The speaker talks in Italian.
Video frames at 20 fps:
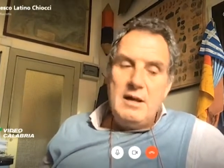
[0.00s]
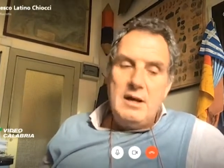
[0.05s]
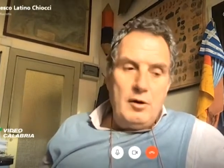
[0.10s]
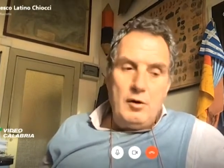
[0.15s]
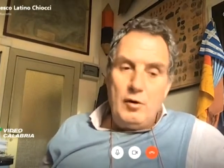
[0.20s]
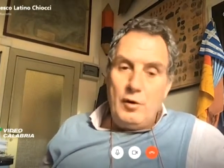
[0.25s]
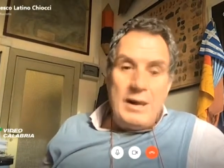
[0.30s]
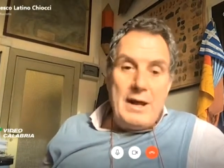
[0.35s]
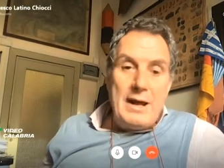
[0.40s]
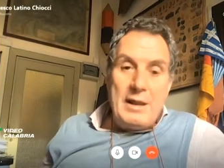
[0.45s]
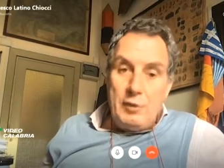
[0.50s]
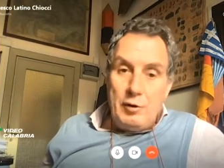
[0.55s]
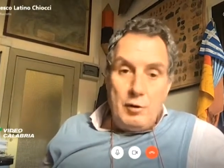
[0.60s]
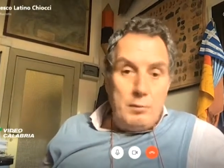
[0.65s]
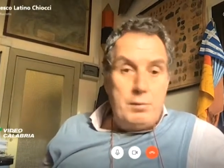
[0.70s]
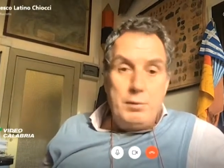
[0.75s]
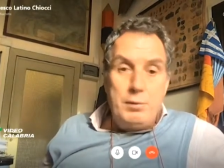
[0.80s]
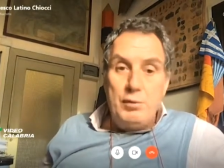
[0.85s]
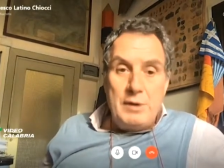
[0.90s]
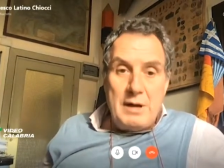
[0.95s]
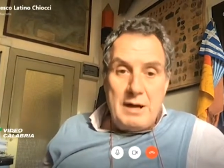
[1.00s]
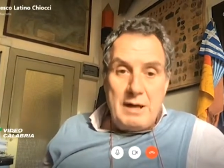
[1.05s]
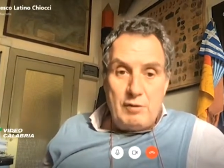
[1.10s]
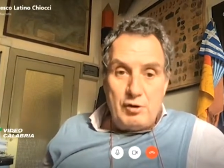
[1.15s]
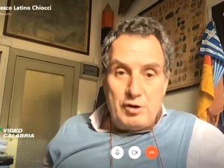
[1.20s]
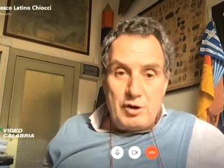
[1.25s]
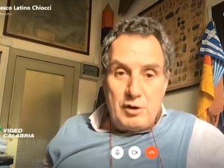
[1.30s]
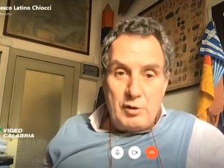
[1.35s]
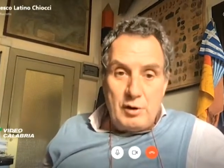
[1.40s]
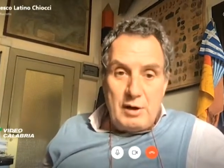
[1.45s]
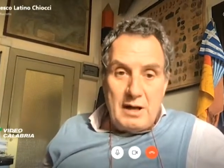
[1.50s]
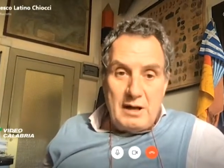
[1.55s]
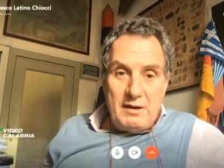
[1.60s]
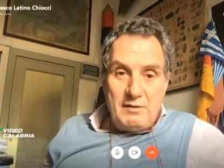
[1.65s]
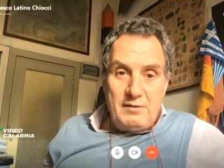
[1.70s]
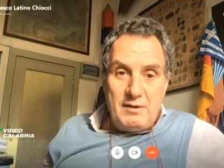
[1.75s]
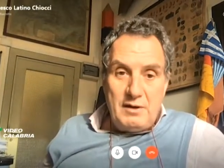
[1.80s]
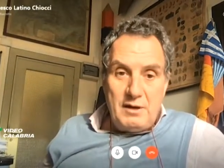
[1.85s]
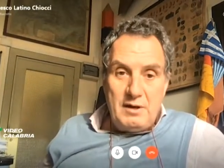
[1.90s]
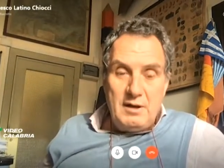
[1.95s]
non hanno più navi
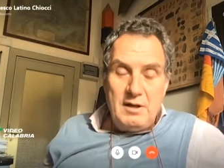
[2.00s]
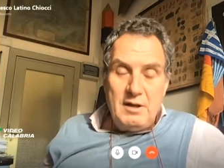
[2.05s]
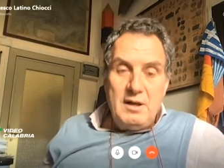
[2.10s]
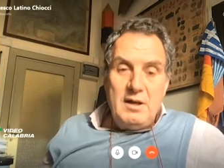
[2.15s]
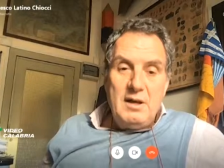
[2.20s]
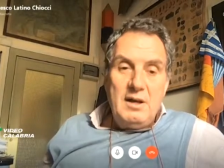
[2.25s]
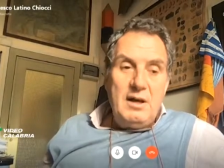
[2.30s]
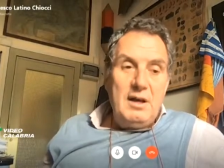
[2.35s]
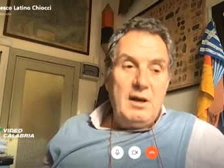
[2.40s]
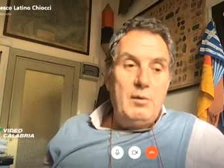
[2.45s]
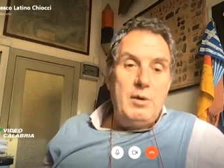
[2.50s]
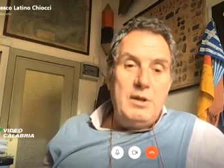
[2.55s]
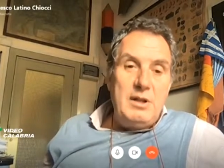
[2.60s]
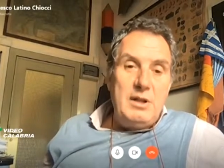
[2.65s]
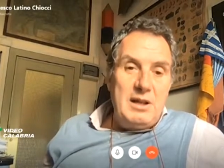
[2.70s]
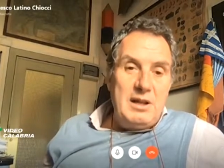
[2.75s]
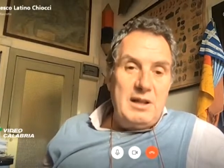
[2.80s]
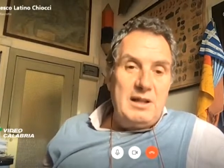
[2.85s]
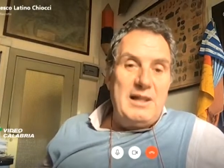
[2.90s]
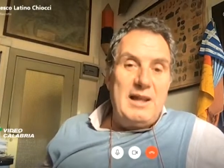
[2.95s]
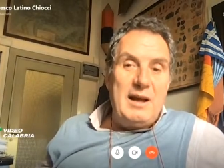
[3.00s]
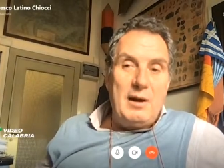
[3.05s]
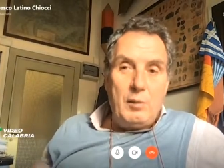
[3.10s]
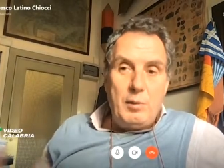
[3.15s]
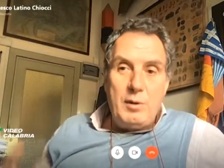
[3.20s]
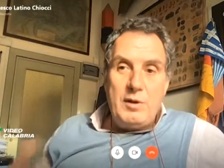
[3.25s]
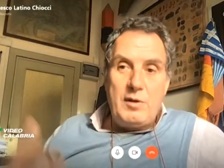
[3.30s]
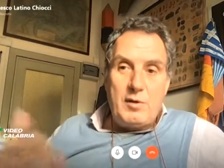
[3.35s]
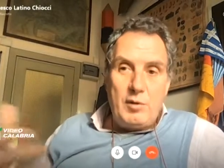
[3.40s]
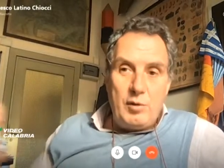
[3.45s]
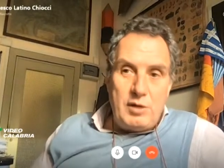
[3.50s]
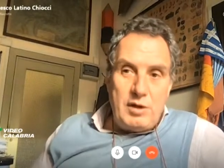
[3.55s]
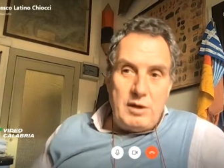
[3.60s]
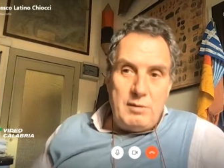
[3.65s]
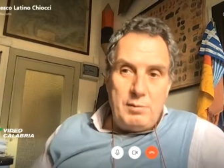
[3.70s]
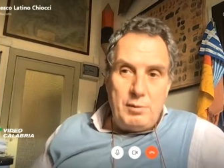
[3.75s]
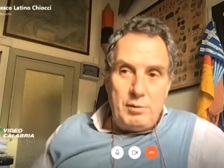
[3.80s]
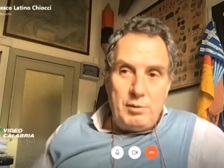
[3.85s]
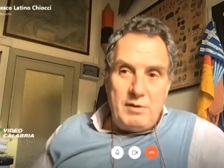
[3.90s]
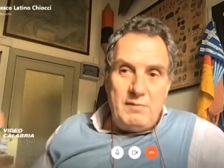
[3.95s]
oceanografiche e quindi in realtà questo
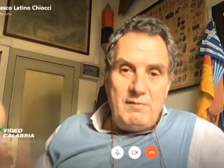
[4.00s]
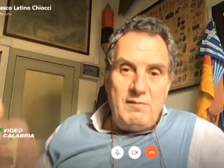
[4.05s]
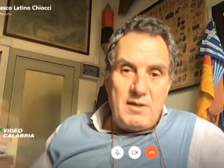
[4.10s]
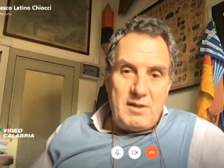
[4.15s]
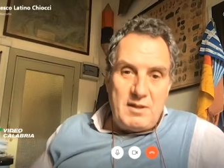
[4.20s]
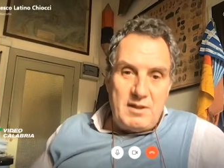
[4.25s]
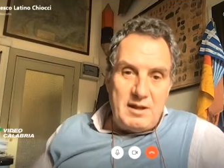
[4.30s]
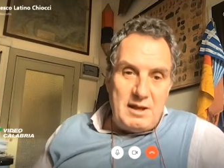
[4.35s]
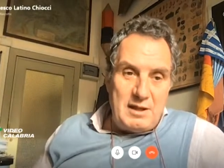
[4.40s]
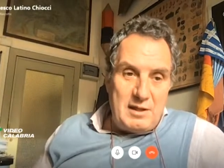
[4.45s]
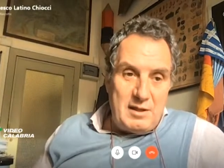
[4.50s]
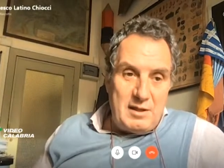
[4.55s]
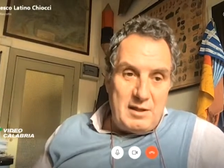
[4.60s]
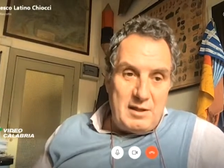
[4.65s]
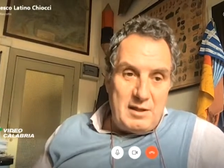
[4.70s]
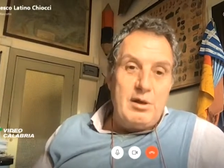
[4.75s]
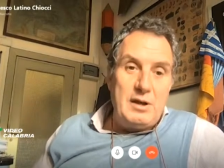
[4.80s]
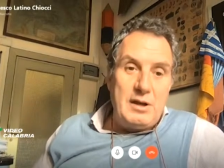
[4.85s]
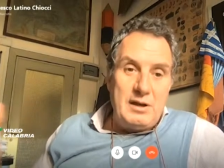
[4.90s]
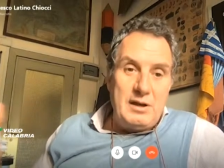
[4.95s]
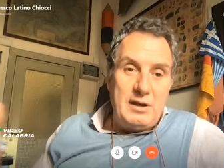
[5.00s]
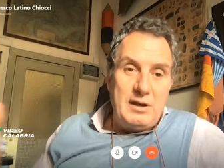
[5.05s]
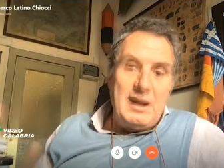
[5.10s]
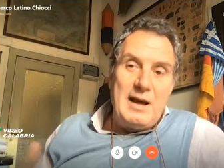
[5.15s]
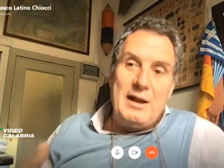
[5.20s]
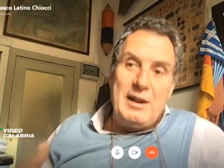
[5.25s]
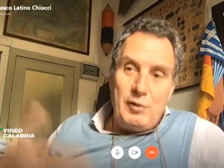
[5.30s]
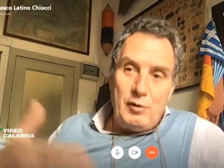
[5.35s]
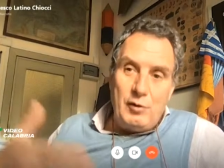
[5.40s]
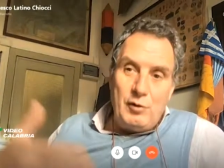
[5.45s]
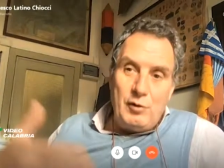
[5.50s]
tipo di investigazioni che hanno